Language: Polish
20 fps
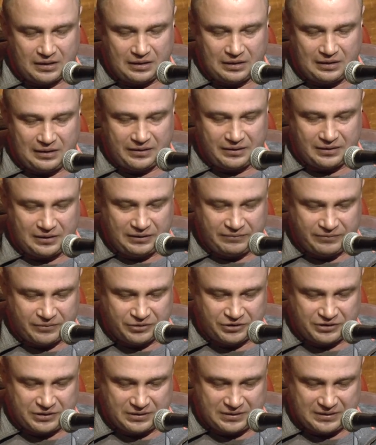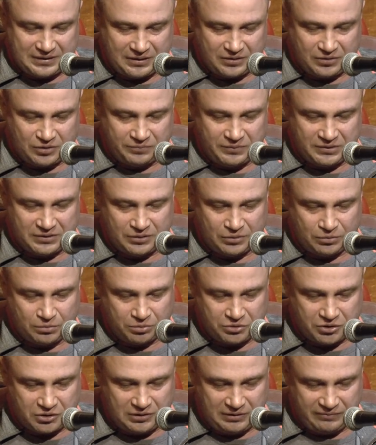Lękliwość cechą jest
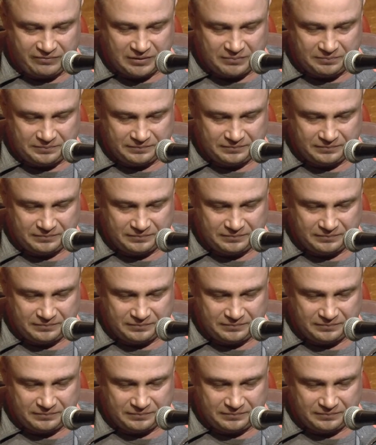dokuczliwą.